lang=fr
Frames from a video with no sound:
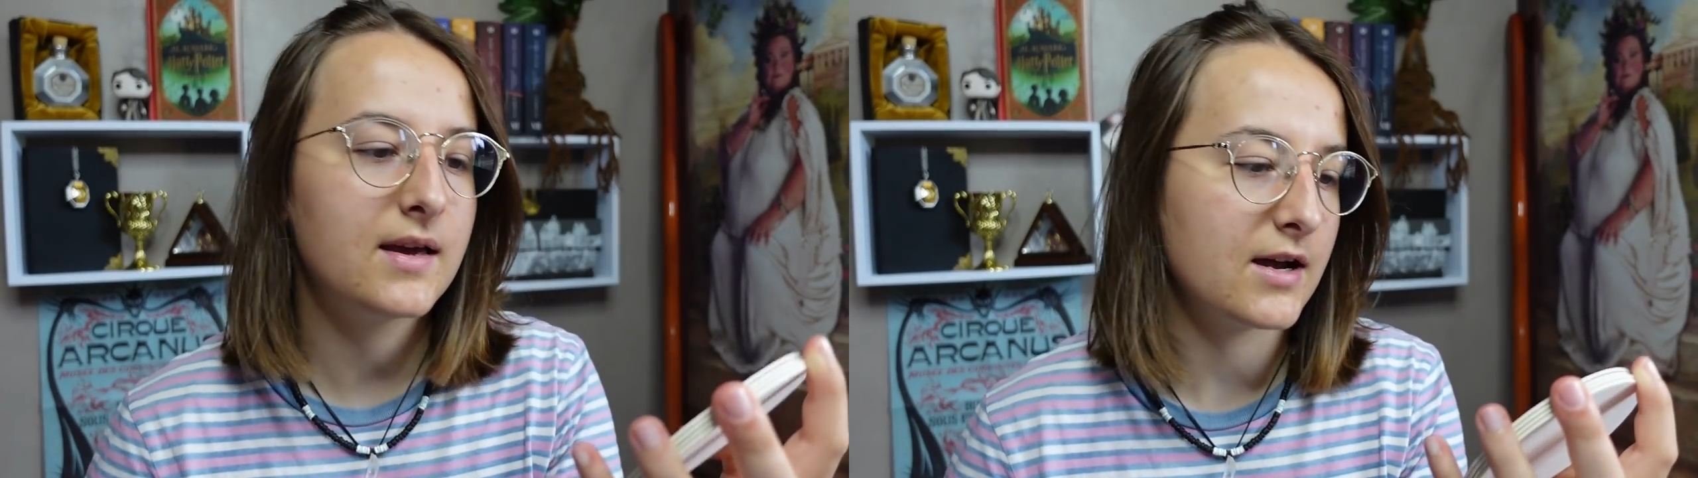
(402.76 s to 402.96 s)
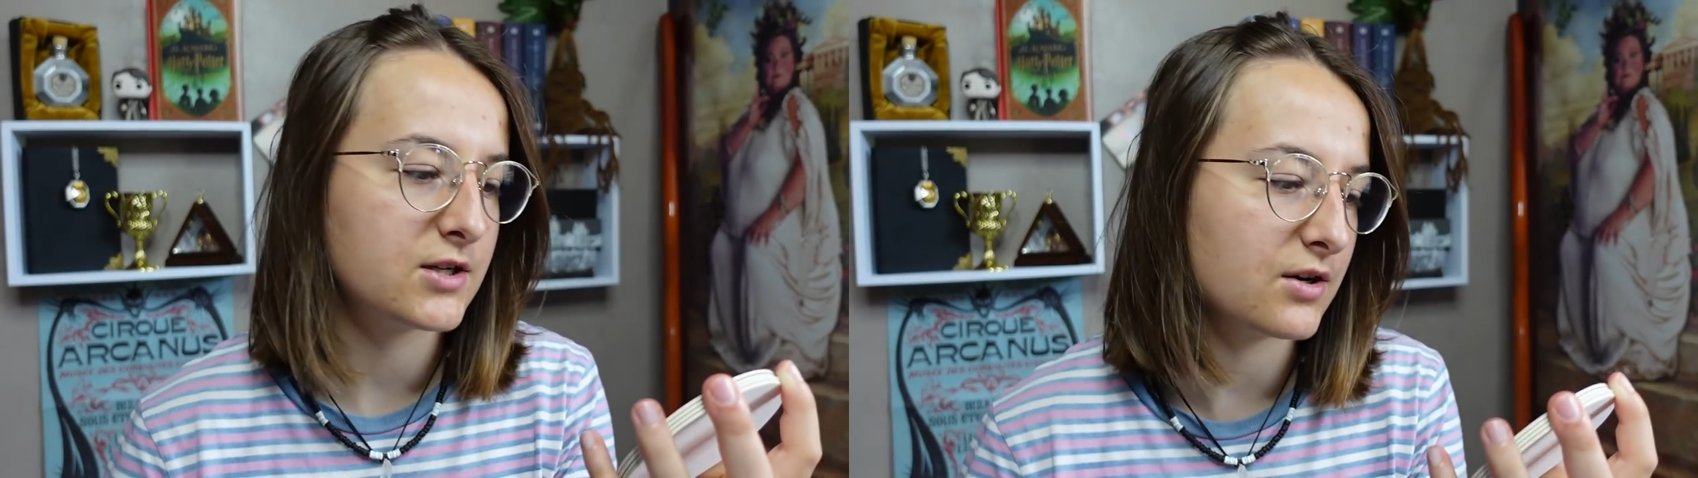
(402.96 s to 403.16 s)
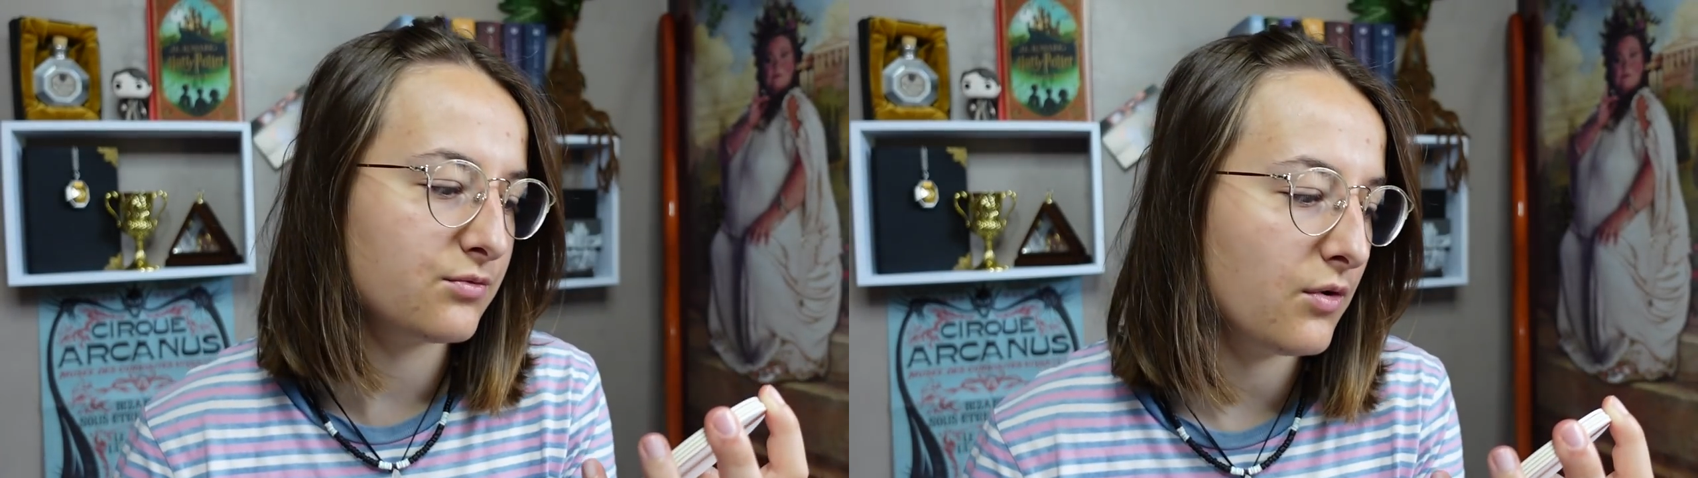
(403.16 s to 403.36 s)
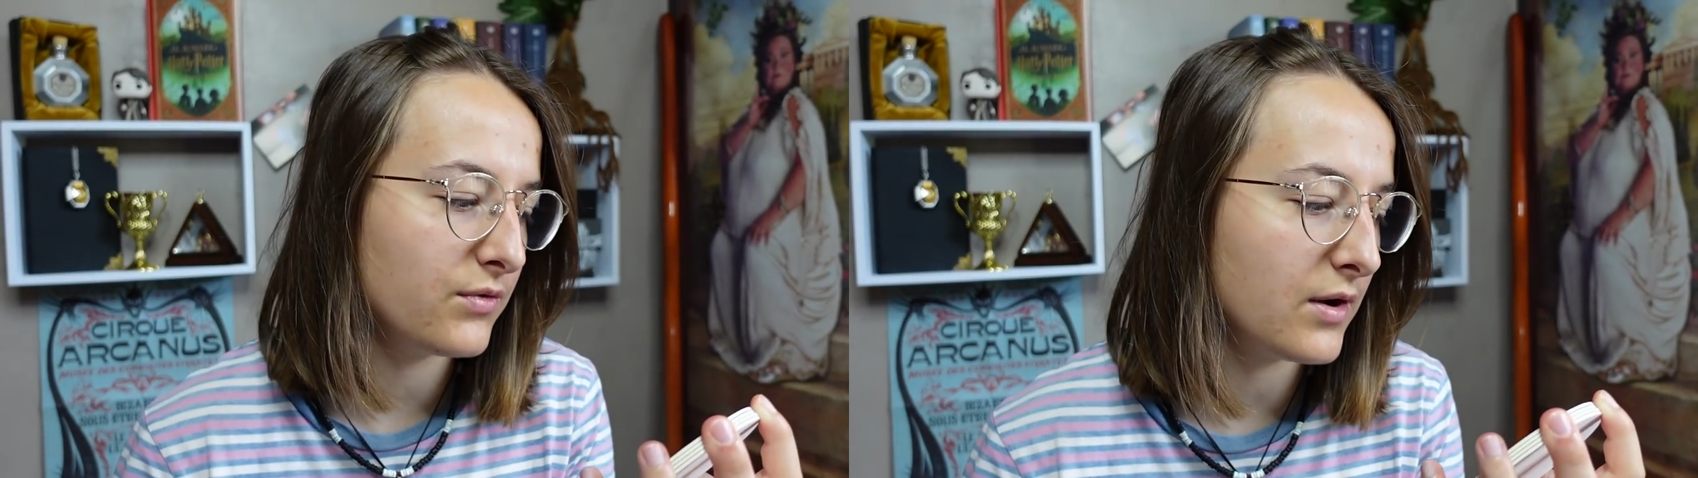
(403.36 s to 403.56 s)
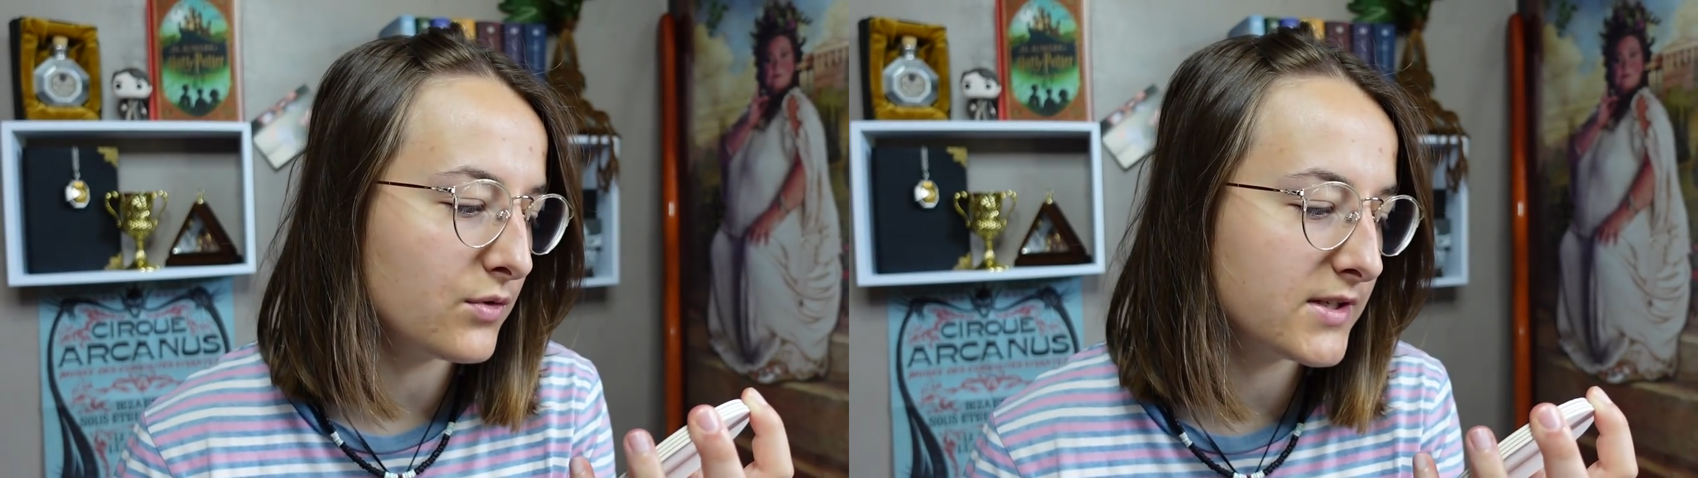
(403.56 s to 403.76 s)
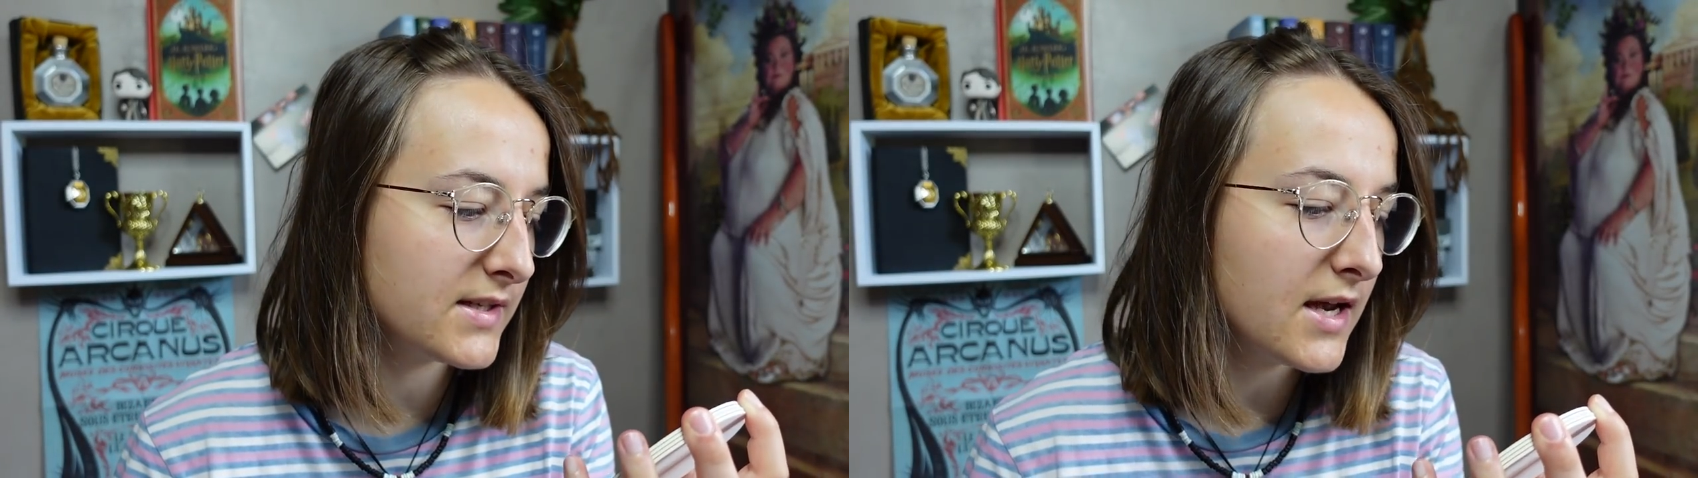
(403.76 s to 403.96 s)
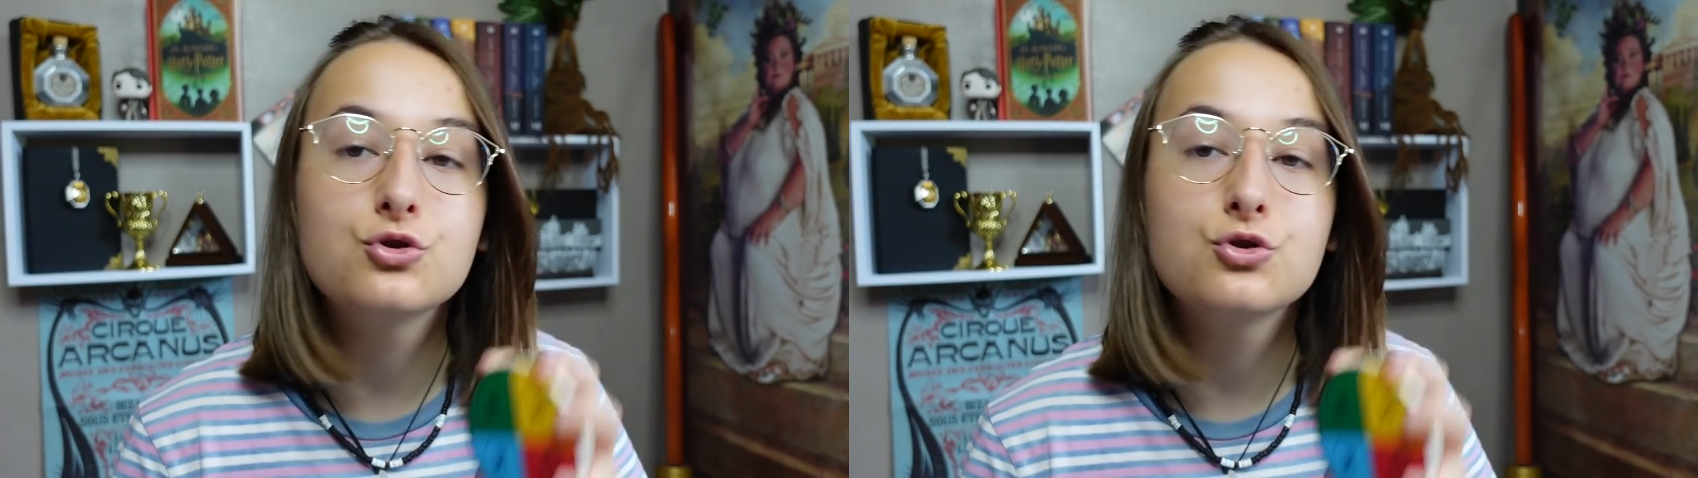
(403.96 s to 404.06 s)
et à chaque fois on a aussi